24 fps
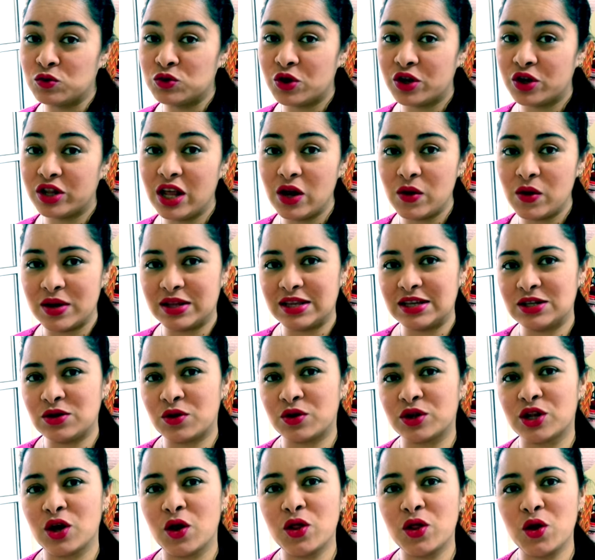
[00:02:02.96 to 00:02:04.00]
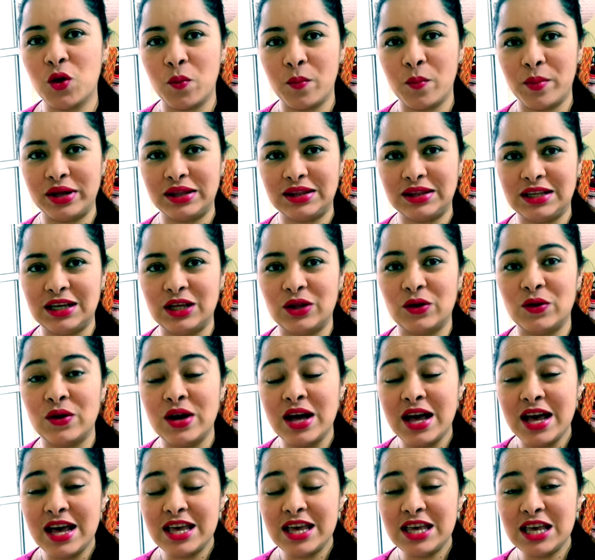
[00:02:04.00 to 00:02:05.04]
un sorteo y este sorteo es de un vestido
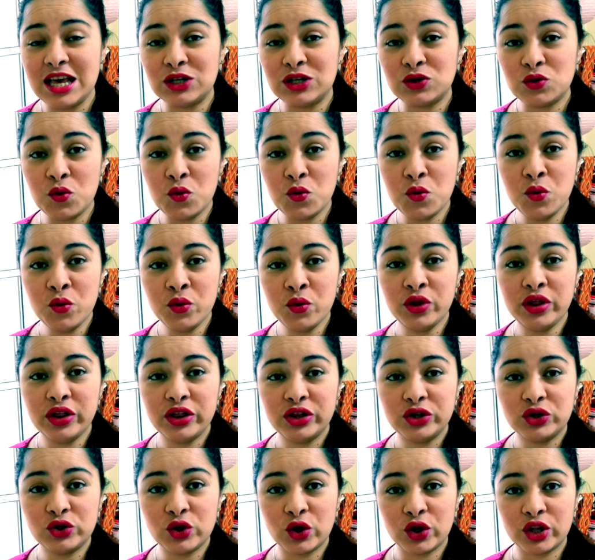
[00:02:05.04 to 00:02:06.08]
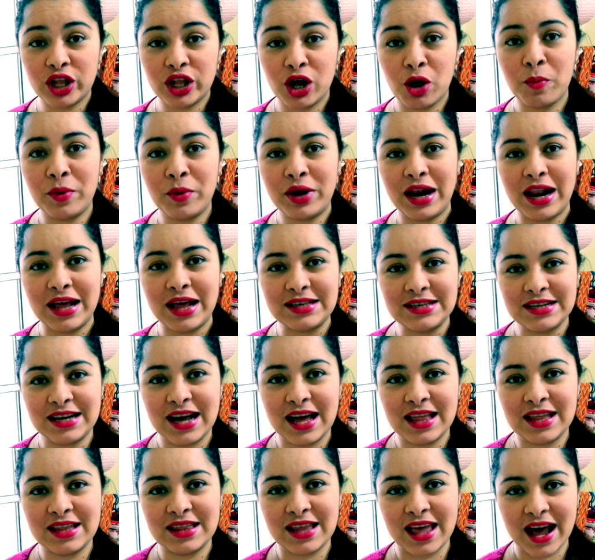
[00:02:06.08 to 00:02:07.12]
y es un sorteo para las
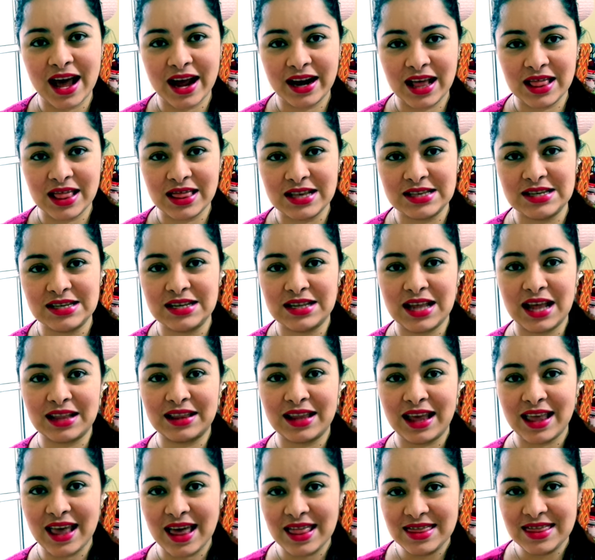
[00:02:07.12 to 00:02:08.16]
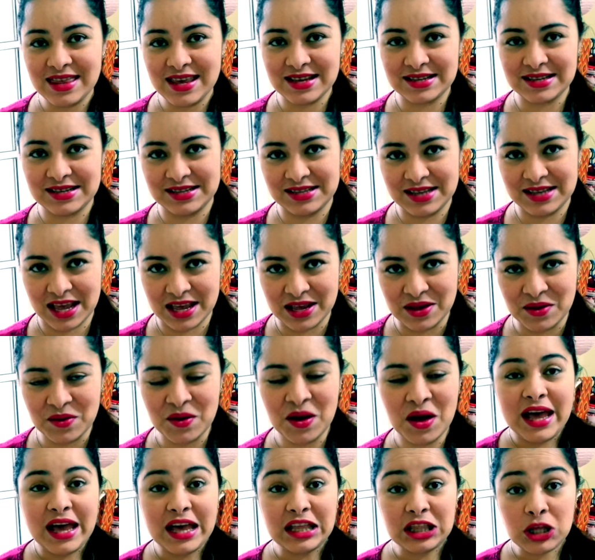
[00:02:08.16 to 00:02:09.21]
chicas de talla grandecita, talla 16.
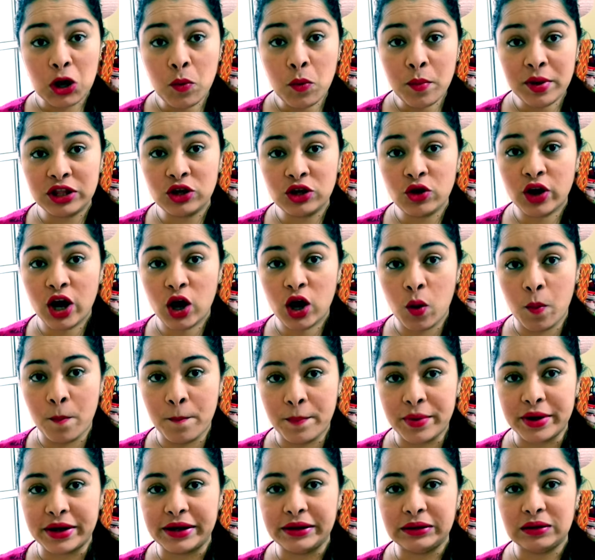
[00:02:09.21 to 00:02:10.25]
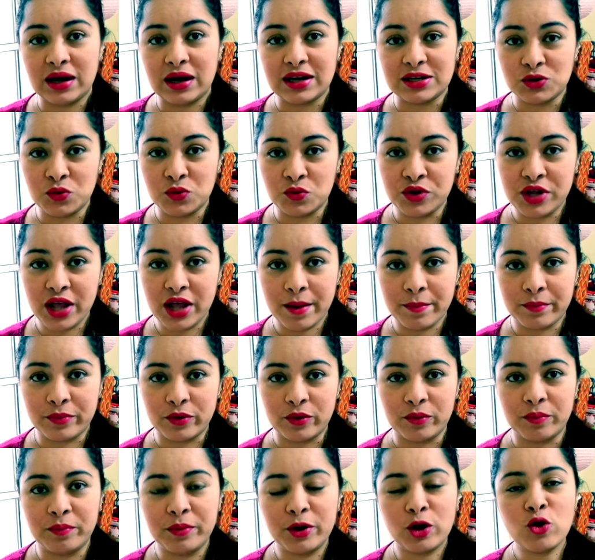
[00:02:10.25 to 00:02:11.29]
Este es un vestido que compré hace un
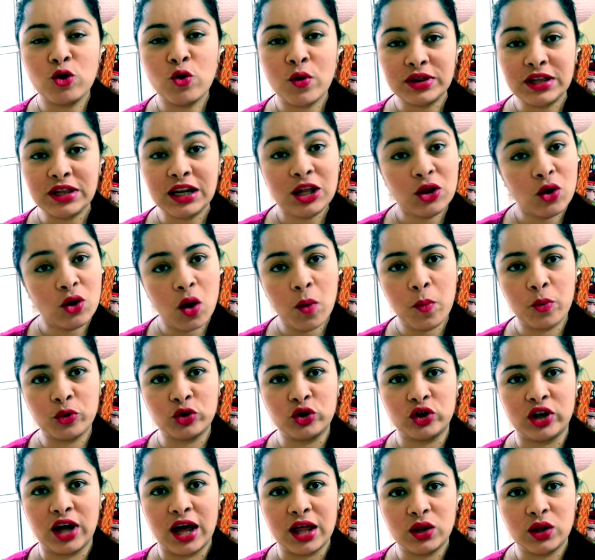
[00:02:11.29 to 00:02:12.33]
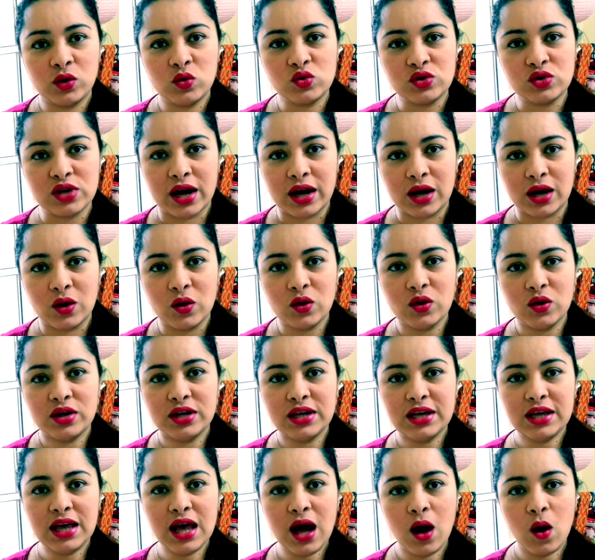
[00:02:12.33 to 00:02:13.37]
tiempo, pero no he tenido la oportunidad de usarlo
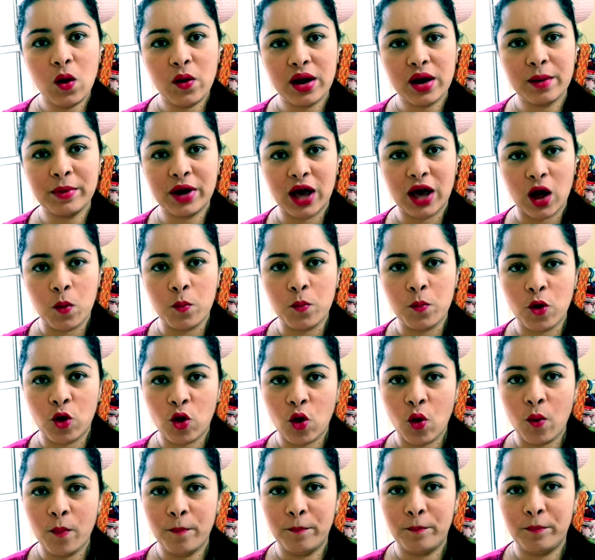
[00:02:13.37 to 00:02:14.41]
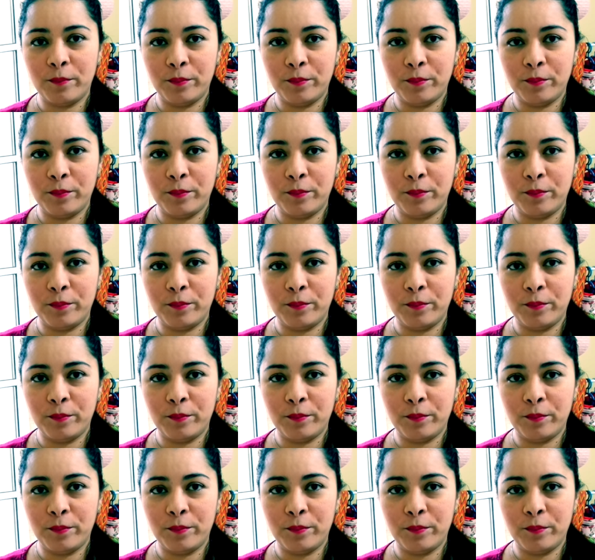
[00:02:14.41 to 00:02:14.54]
y ahora me queda un poco